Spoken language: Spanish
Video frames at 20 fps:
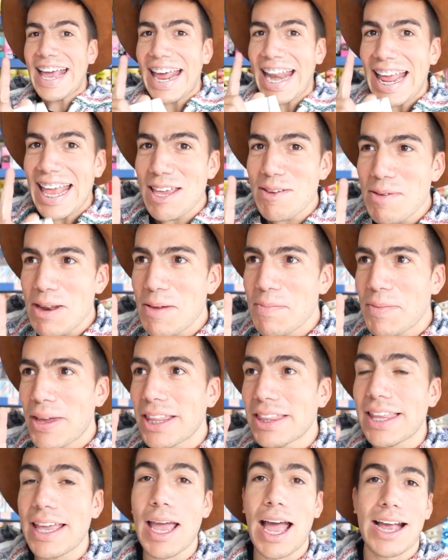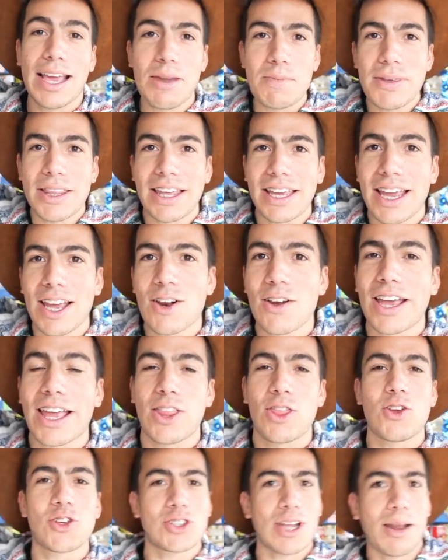increíblemente aquí me dijeron que
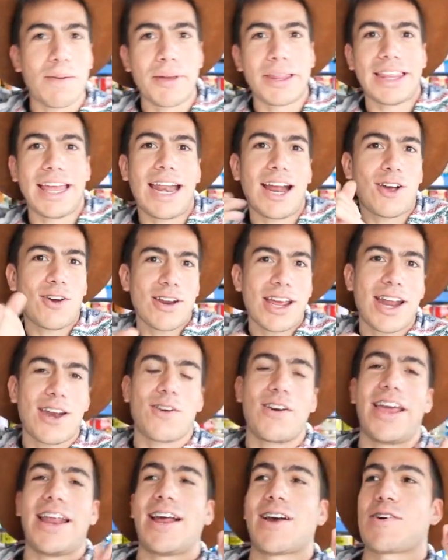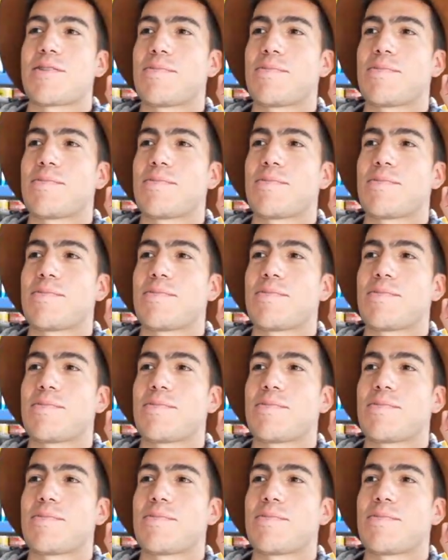no solamente era coreano, era